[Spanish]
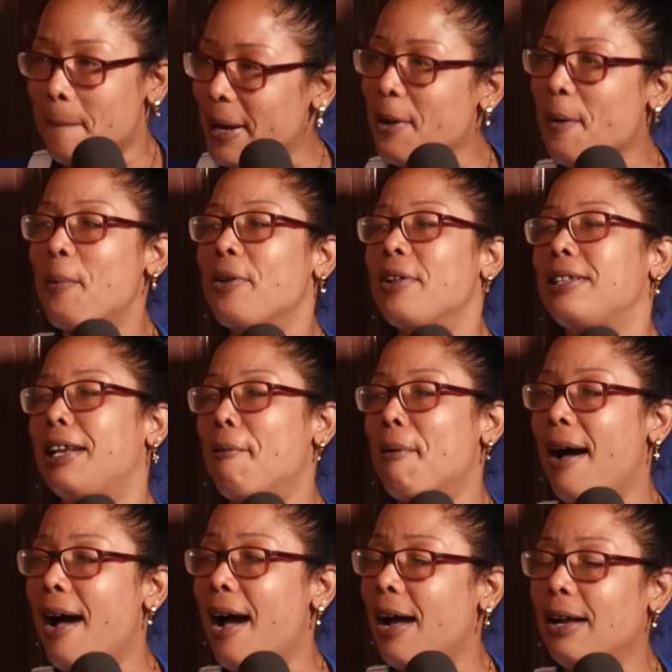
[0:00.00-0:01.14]
para yo poder
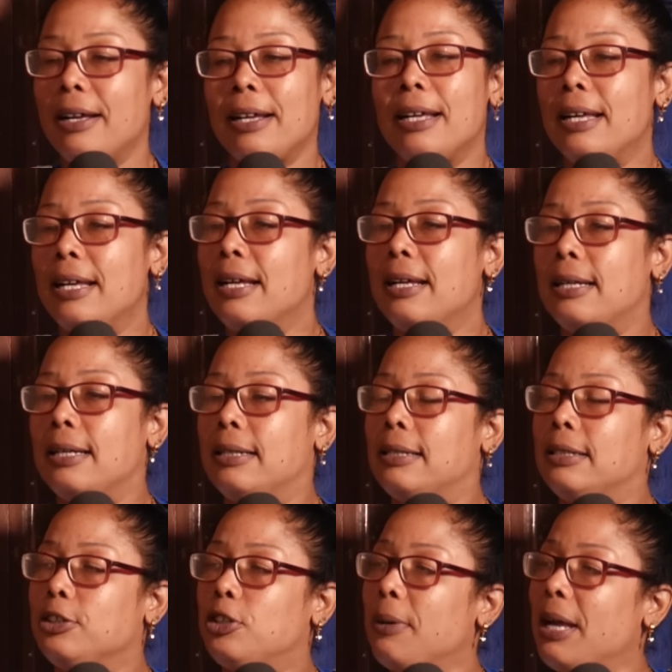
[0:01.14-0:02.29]
trabajar.
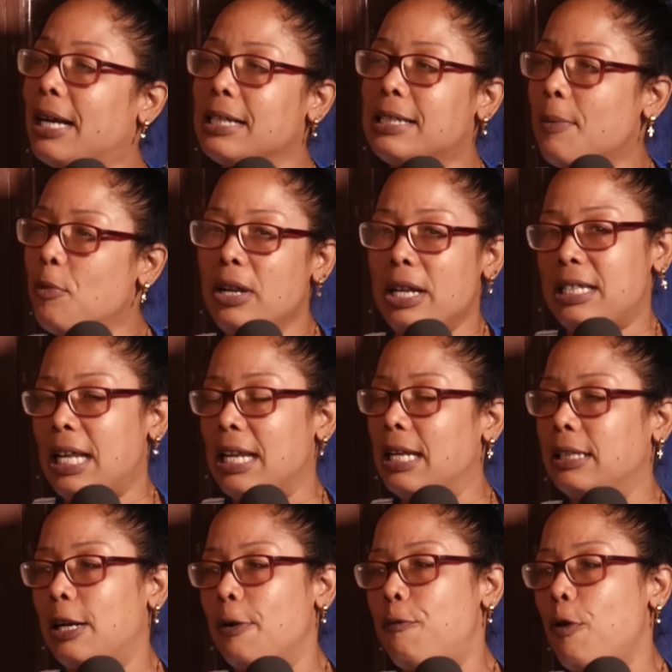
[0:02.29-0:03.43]
Yo veía que esas mujeres salían
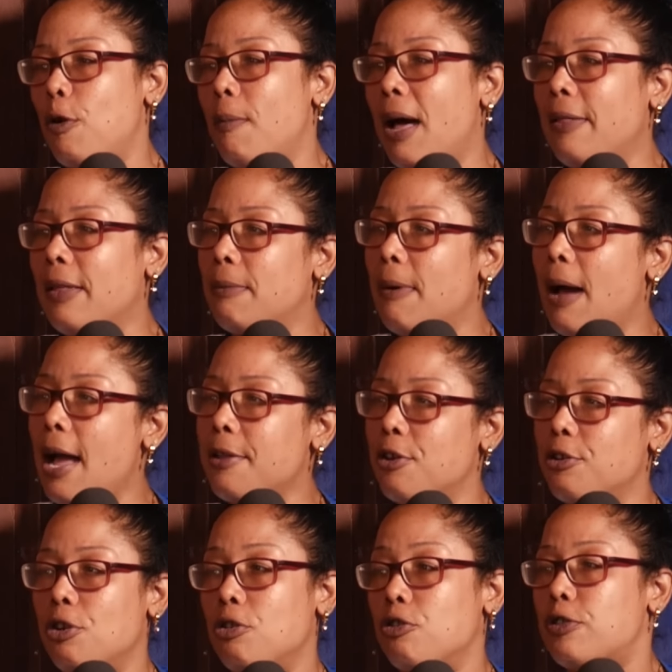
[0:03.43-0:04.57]
transformadas del baño,
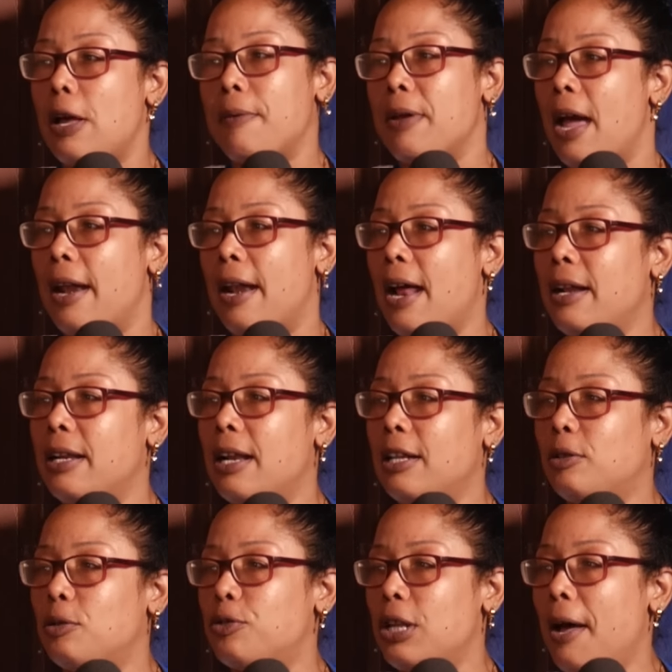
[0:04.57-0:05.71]
yo no sabía nada ni nada,
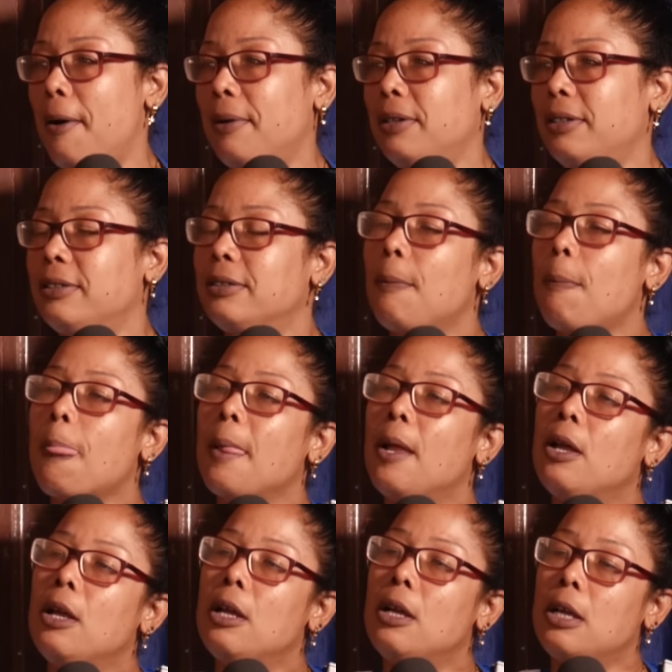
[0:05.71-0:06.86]
tú sabes.
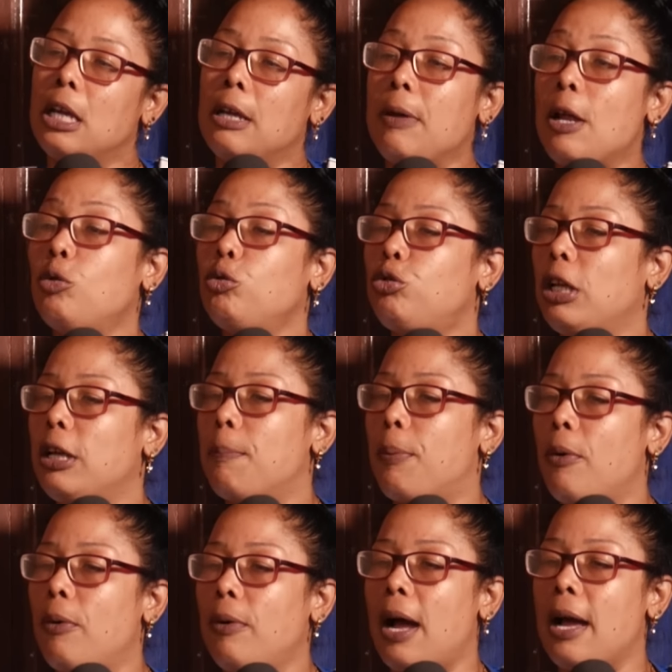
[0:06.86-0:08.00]
Y viene un
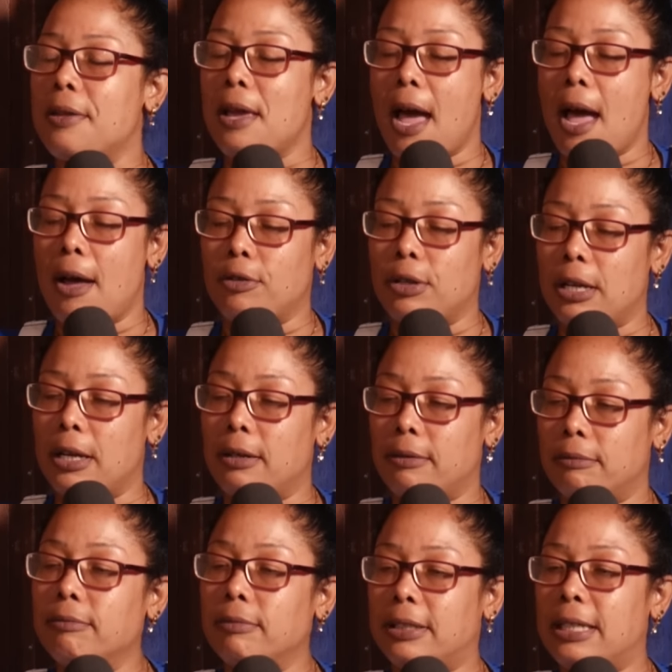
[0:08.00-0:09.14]
tipo allá donde
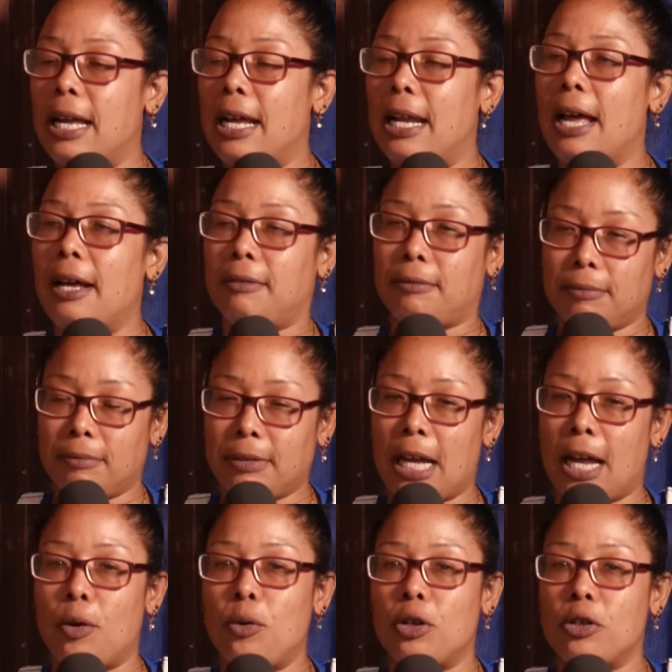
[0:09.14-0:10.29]
Cela,
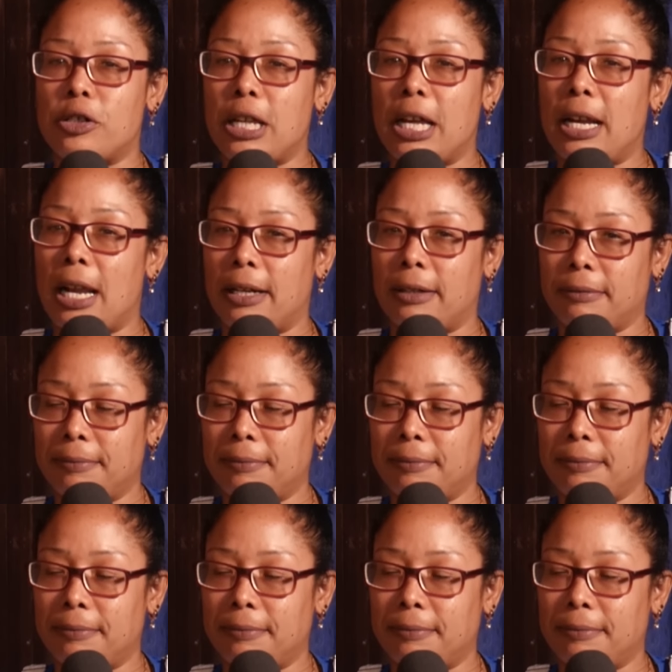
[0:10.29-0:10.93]
saludo Cela,